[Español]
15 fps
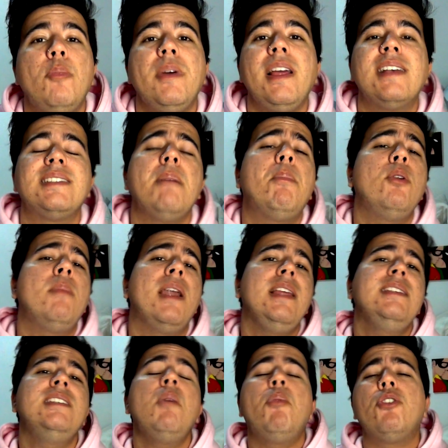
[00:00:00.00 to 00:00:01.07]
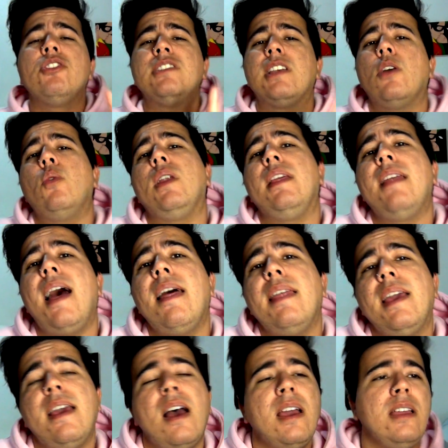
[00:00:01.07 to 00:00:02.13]
Lo pueden hacer por malicia, por inseguridad
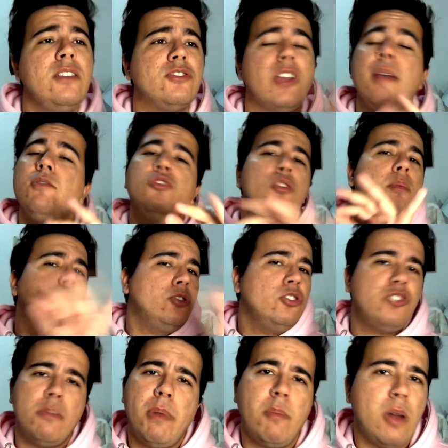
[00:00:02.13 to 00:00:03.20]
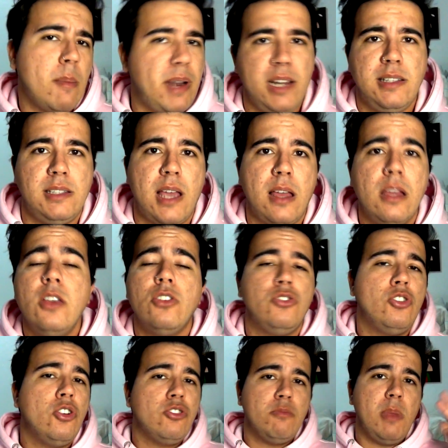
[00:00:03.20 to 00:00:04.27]
de, ay, no sé qué. Yo voto siempre por la malicia.
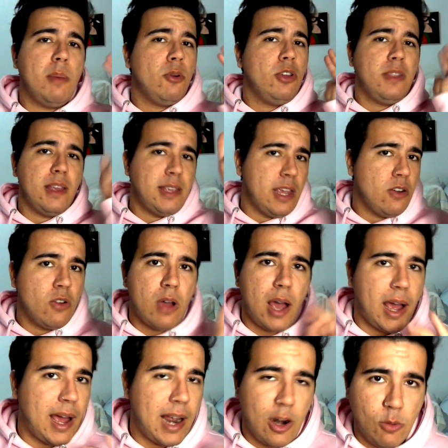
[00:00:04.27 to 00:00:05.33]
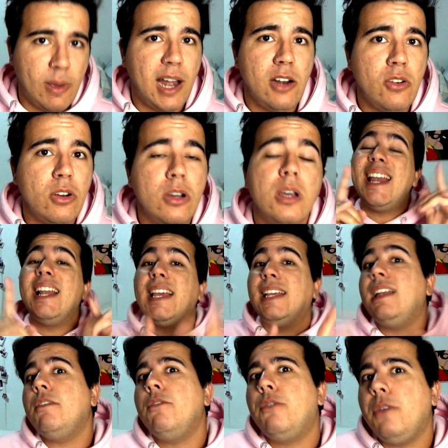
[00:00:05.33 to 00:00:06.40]
Yo me voy de lleno a lo malo. En el
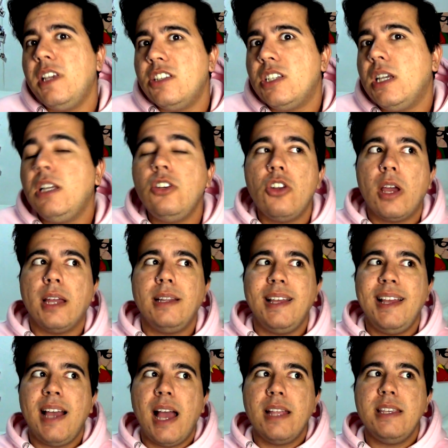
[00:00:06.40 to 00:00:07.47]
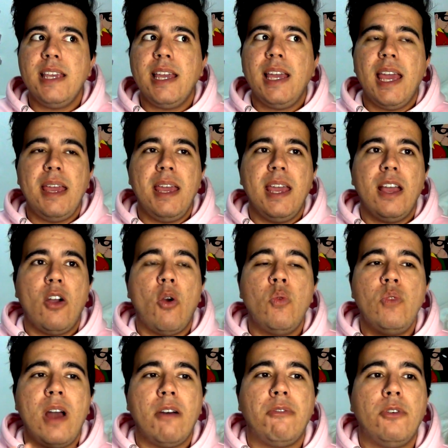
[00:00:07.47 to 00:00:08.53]
kitten fishing no es que te engañen eh,
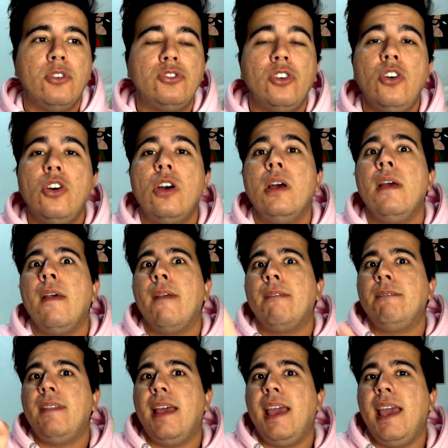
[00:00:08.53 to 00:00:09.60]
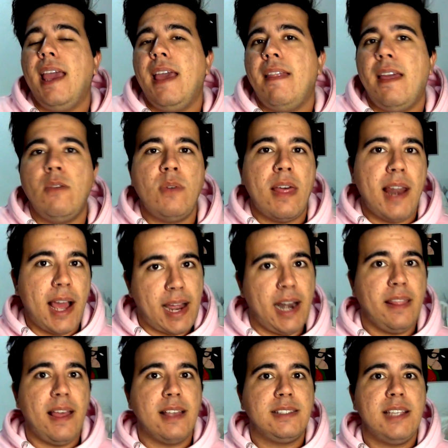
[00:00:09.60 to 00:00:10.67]
con una foto de, de, una de las
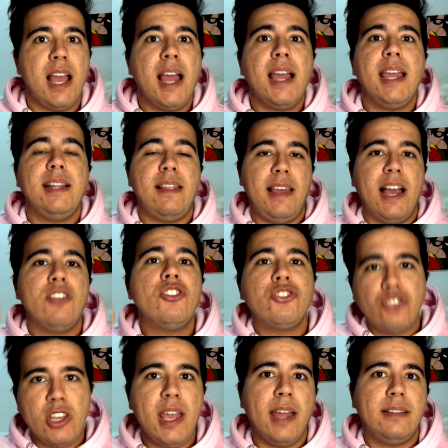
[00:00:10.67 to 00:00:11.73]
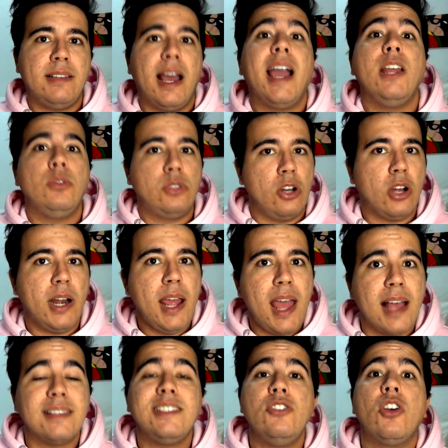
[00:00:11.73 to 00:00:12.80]
Kardashian y te diga, yo soy esta, y tú te lo
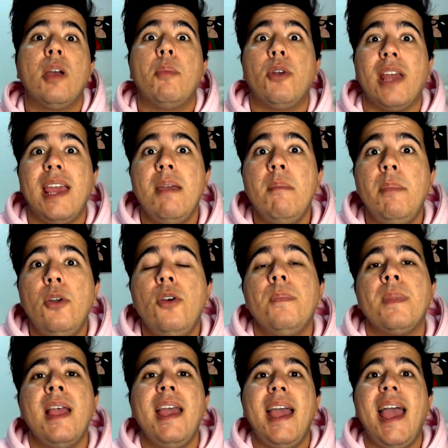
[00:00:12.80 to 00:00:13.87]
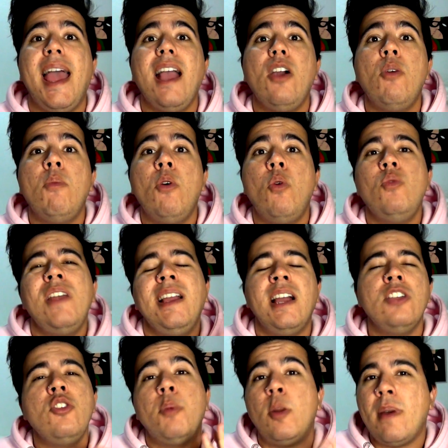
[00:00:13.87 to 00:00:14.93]
creas, sino que, por ejemplo, es como un
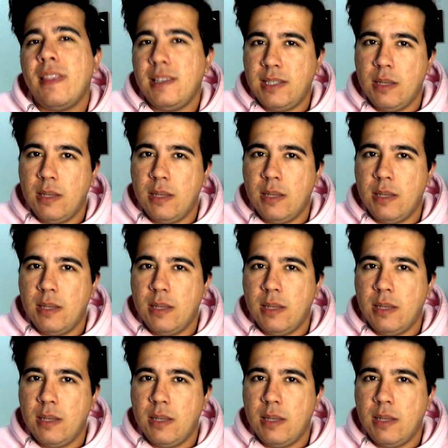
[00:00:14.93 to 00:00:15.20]
engaño pero más